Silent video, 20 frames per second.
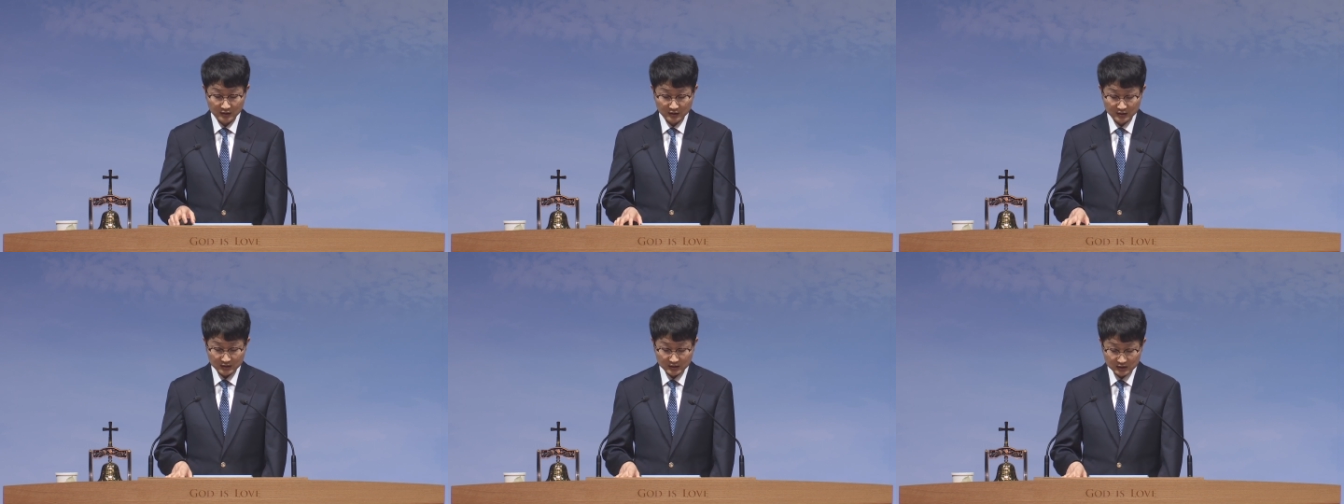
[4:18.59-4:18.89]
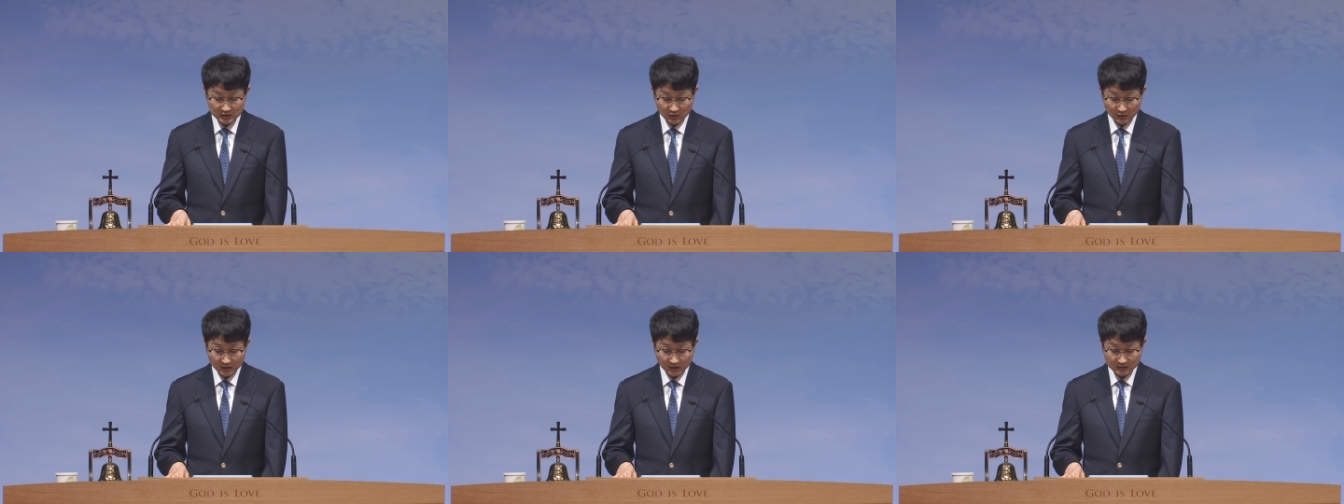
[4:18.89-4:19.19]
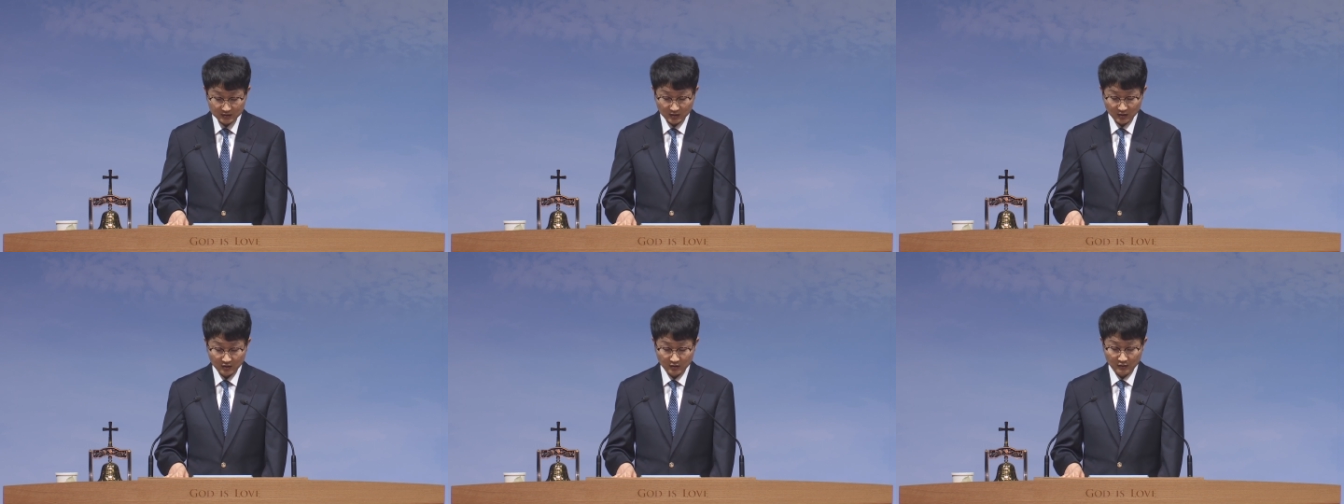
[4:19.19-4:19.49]
이
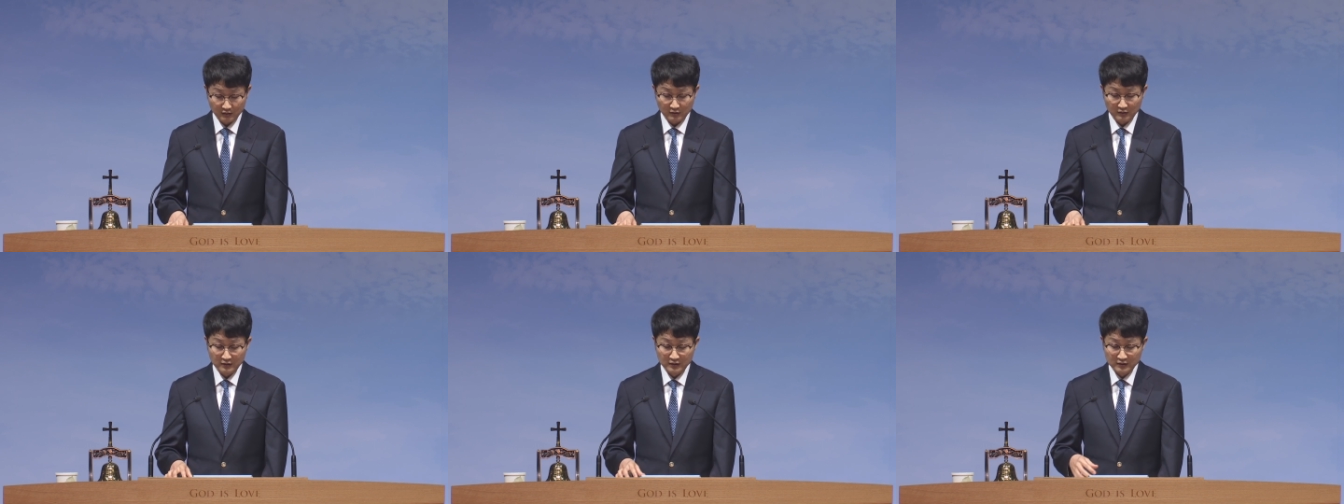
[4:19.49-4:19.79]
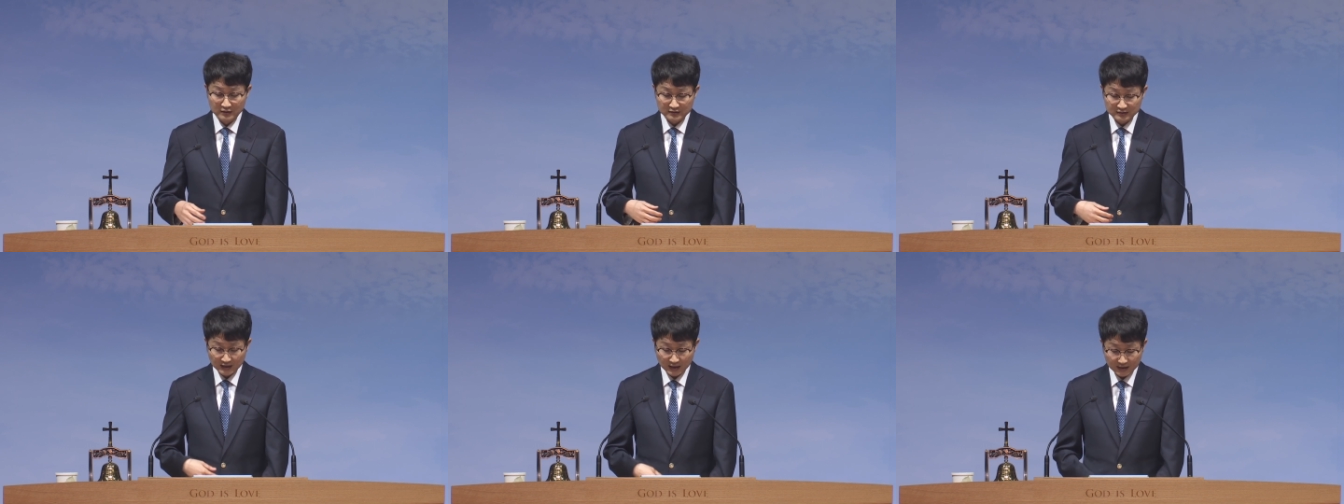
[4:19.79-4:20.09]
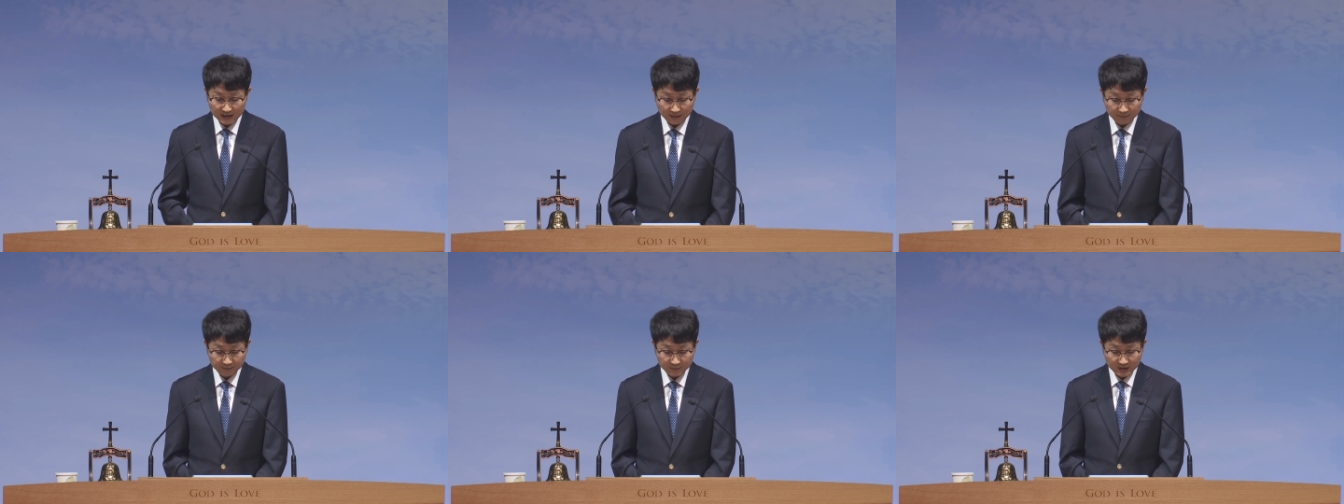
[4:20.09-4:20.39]
절에서
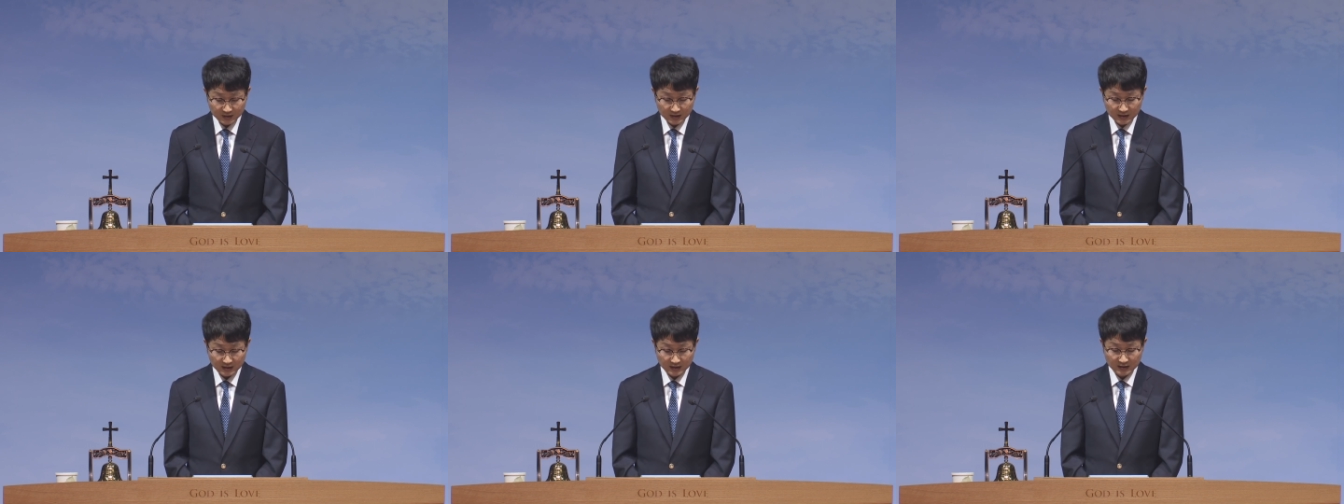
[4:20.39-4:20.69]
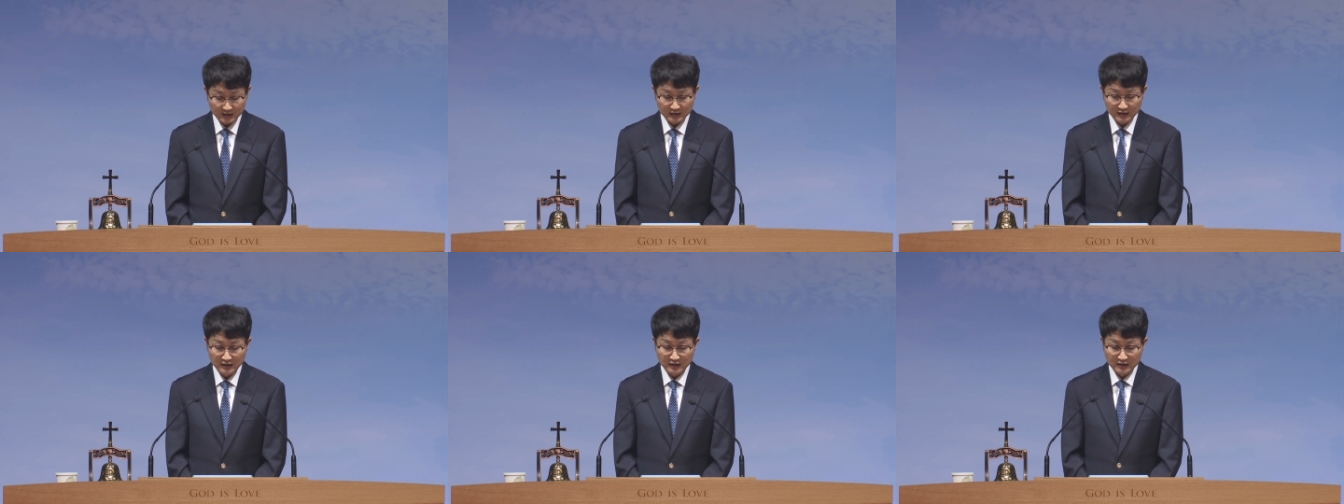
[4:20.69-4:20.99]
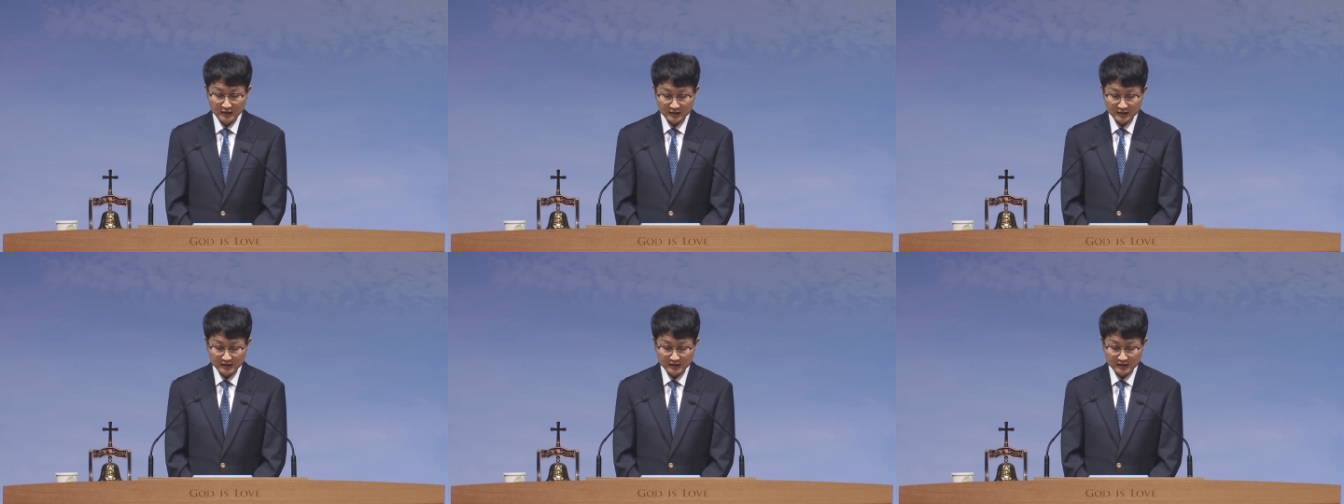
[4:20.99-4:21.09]
사람들이